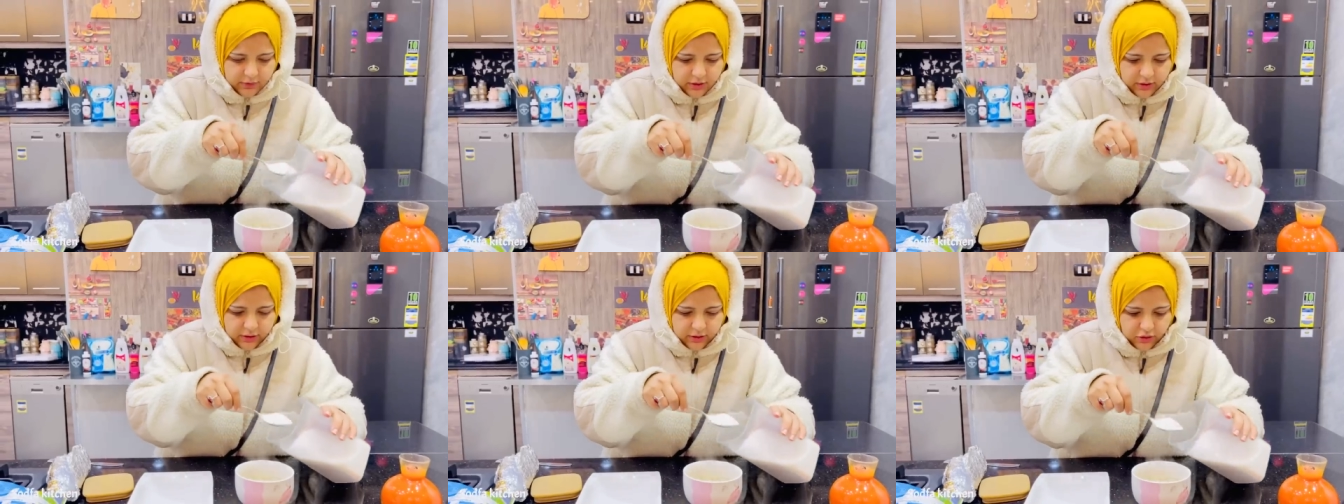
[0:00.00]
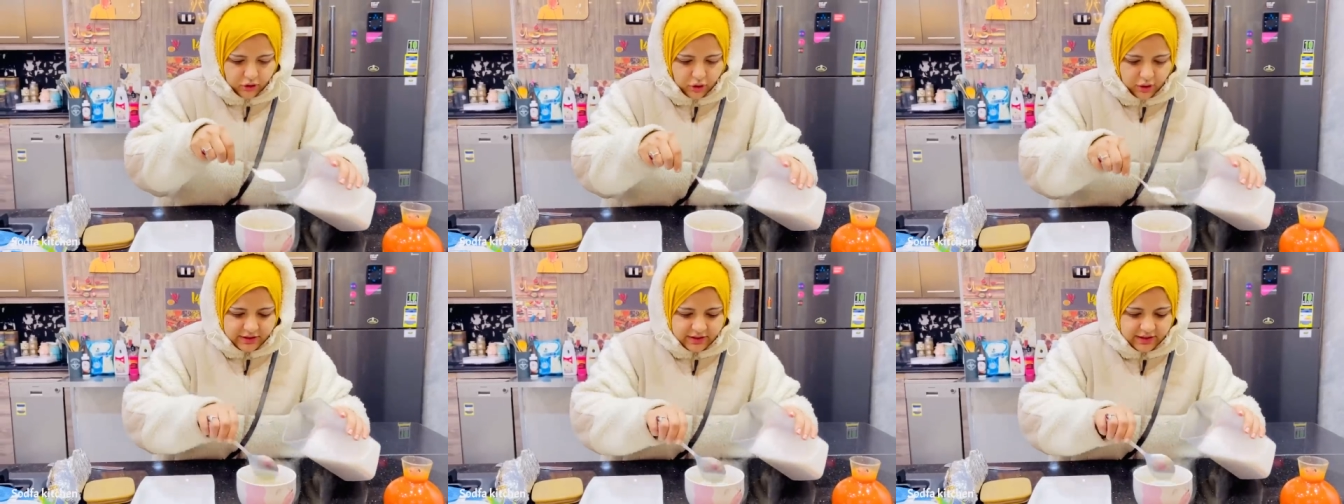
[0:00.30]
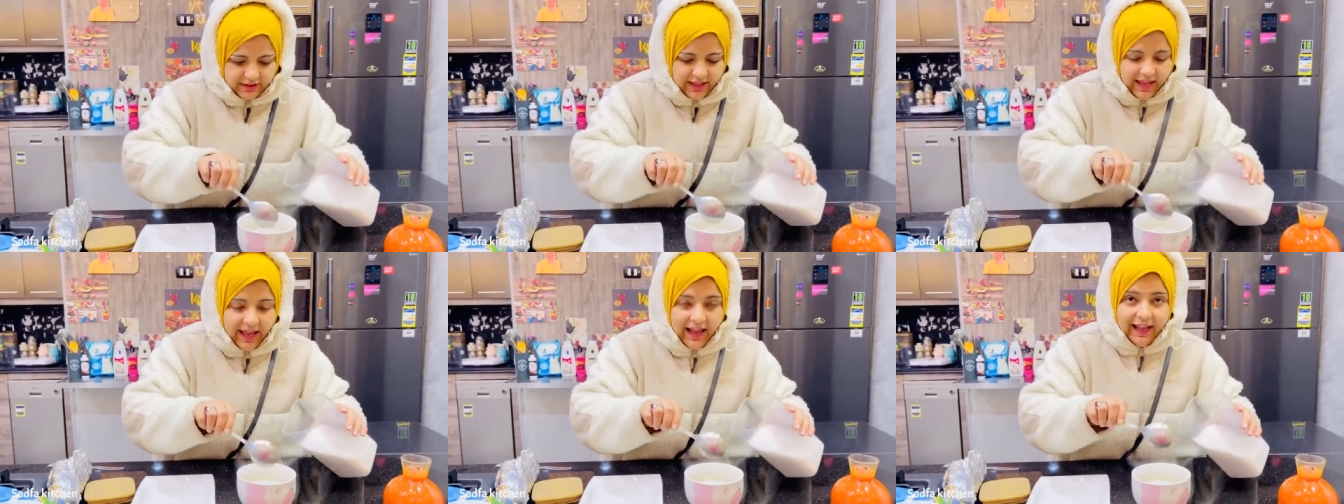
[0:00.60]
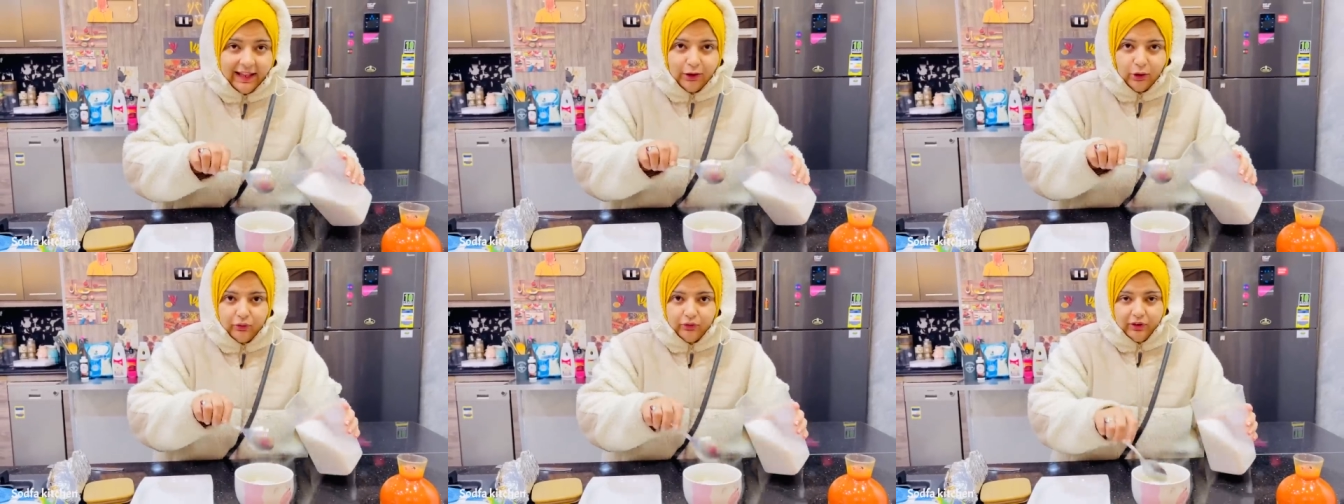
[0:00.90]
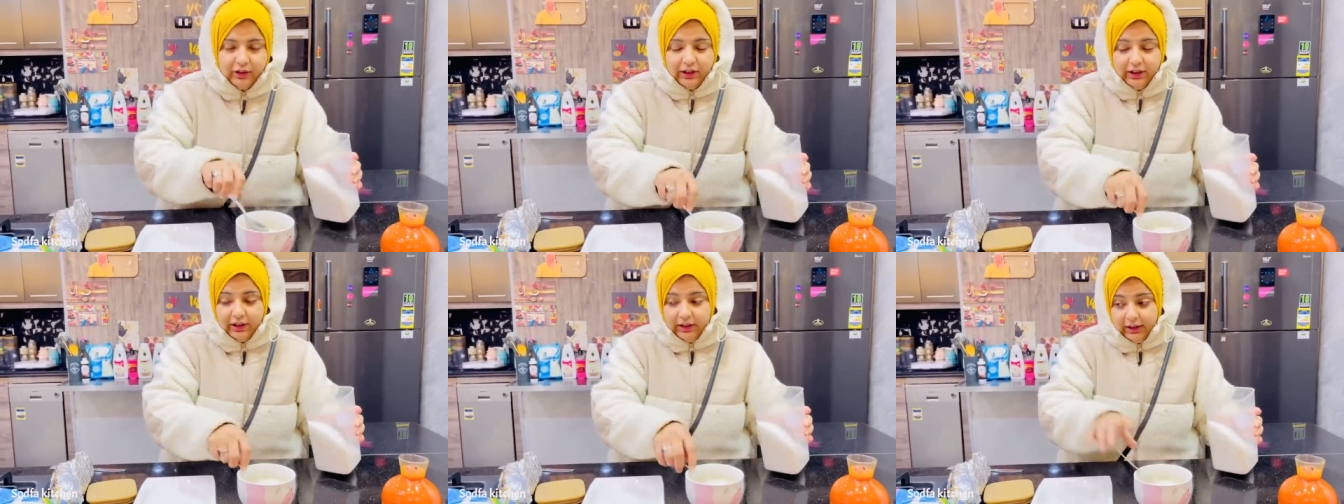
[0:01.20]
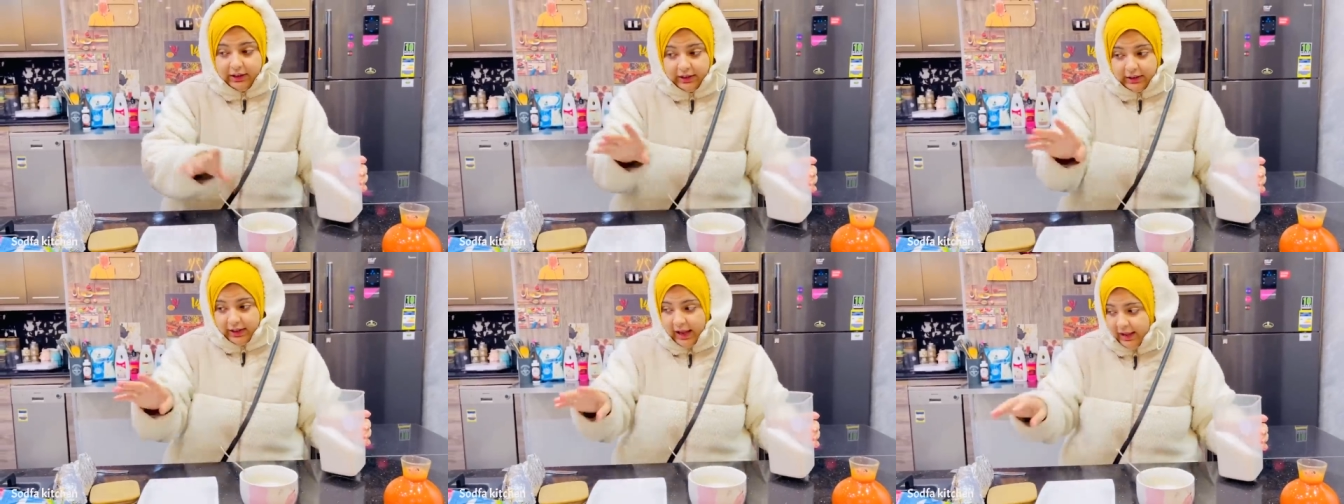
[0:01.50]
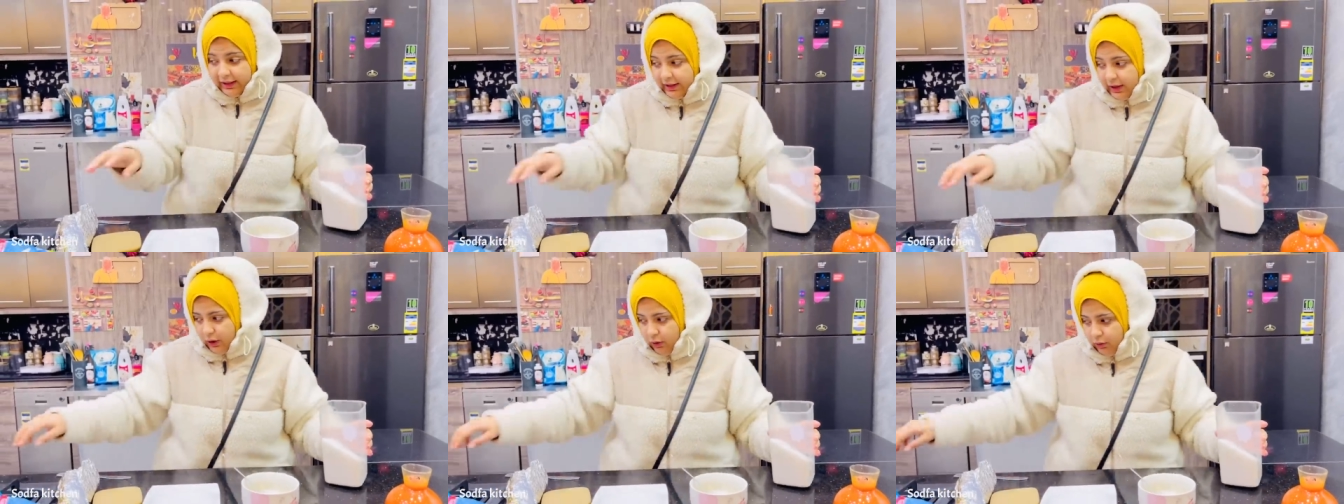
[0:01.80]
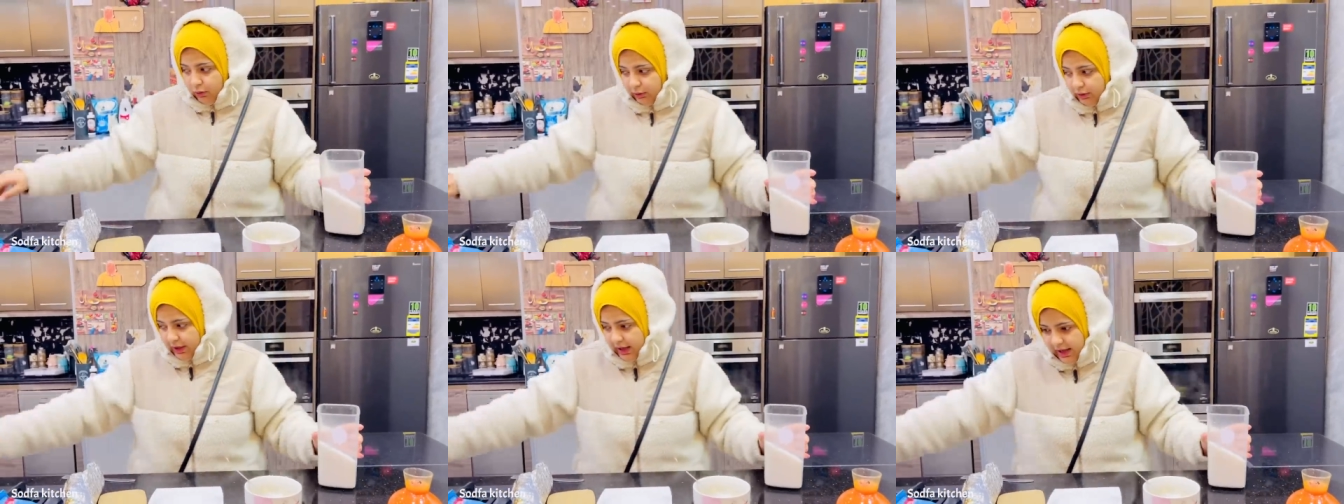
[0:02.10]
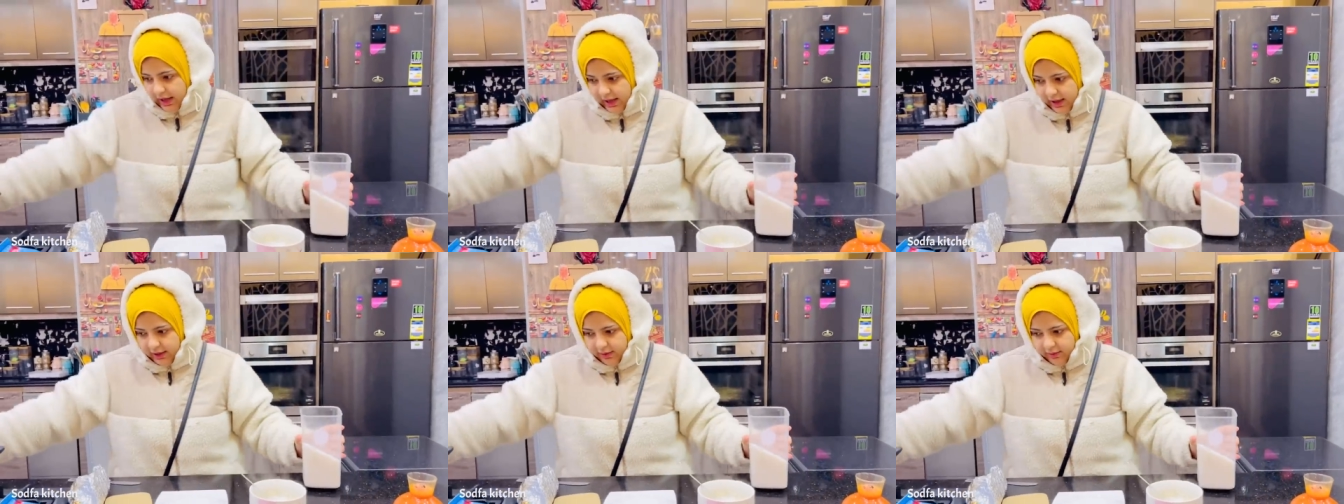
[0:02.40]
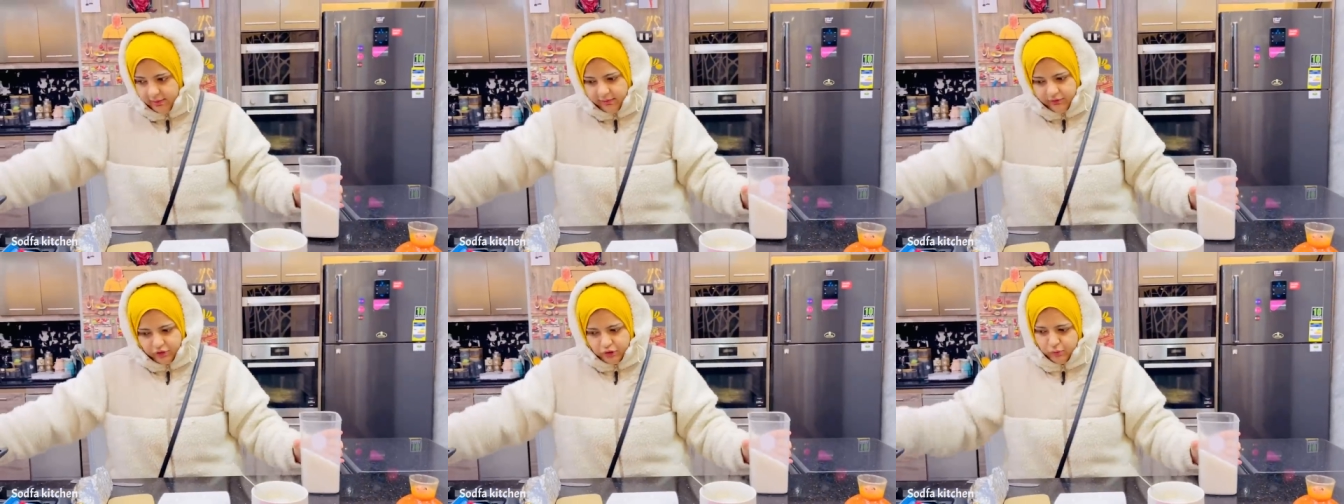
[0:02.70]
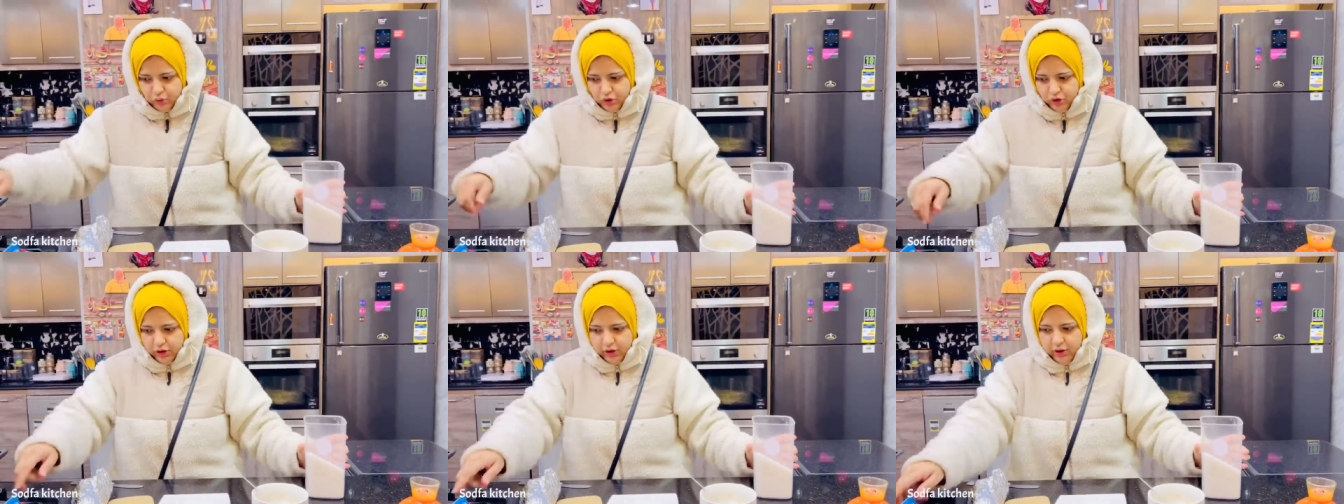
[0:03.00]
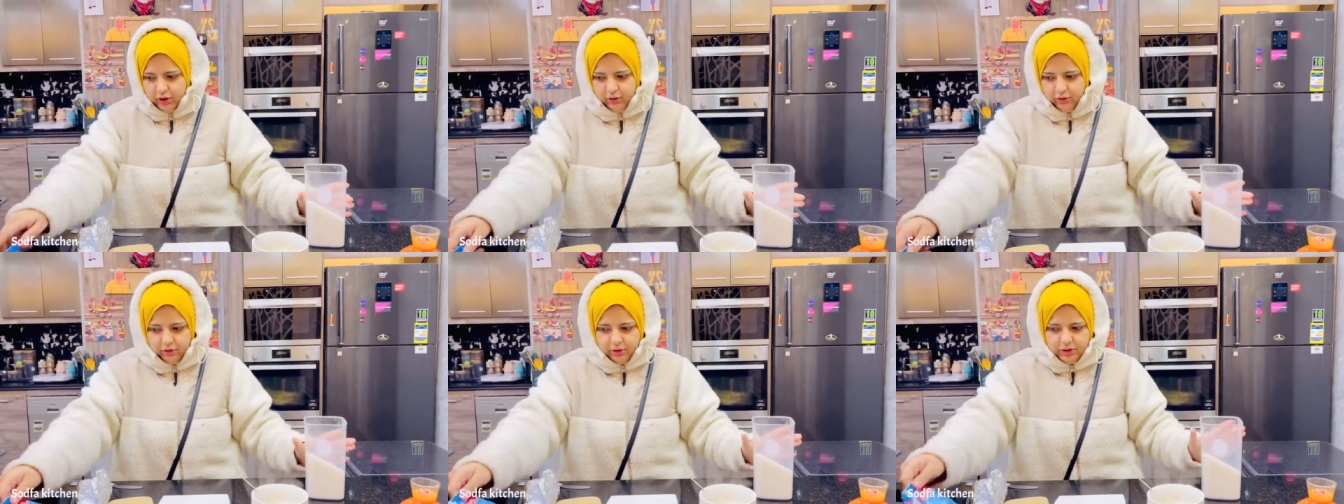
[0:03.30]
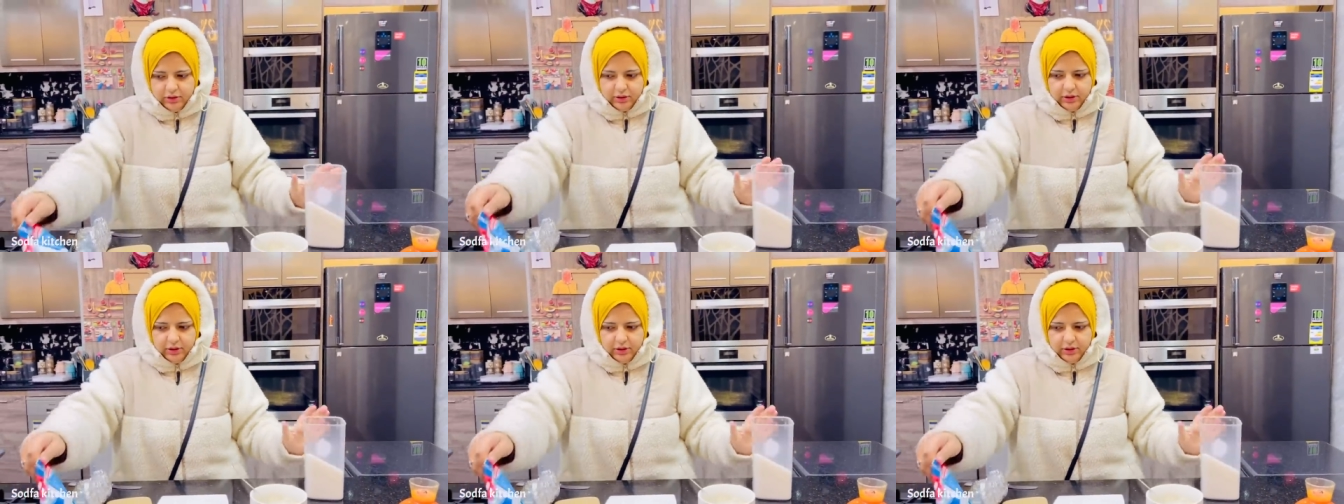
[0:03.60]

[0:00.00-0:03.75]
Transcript: انتوا عايزين تحلوا في الحله كلها مفيش مشكله خالص